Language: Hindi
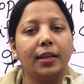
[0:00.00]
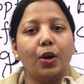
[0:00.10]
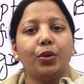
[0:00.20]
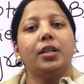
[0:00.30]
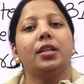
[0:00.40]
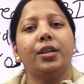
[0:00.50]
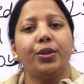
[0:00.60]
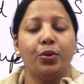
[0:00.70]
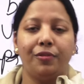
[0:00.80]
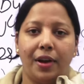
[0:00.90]
क्या होता था ना
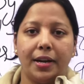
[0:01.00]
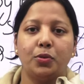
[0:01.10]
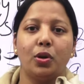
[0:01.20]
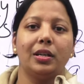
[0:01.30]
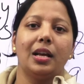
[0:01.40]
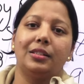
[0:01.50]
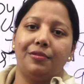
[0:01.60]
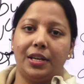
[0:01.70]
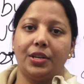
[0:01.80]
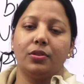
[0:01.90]
यूनिफाइड सॉइल
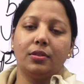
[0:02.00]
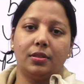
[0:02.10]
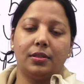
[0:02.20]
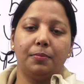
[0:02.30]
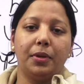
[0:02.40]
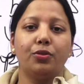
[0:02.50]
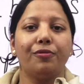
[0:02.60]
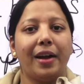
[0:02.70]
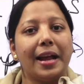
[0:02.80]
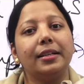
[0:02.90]
क्लासिफिकेशन सिस्टम में जो
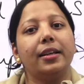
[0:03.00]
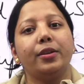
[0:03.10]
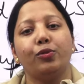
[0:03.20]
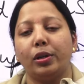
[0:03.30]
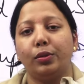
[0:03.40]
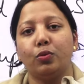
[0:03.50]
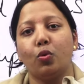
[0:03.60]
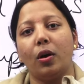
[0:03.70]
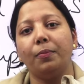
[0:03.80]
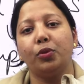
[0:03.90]
फाइन ग्रेन सॉइल थी
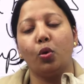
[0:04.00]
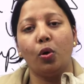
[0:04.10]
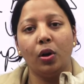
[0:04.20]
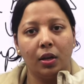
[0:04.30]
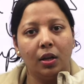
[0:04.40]
उसको हम दो